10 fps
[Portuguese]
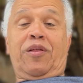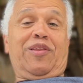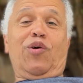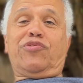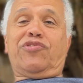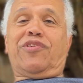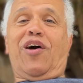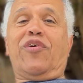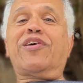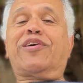Deus
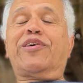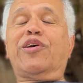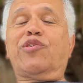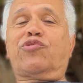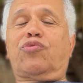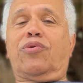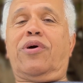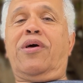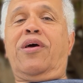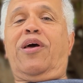estava em Cristo,
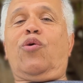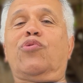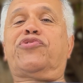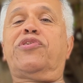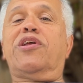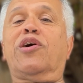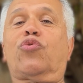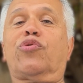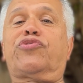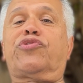
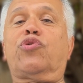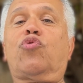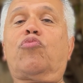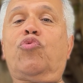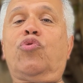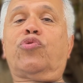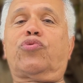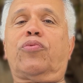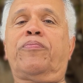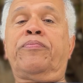reconciliando consigo o mundo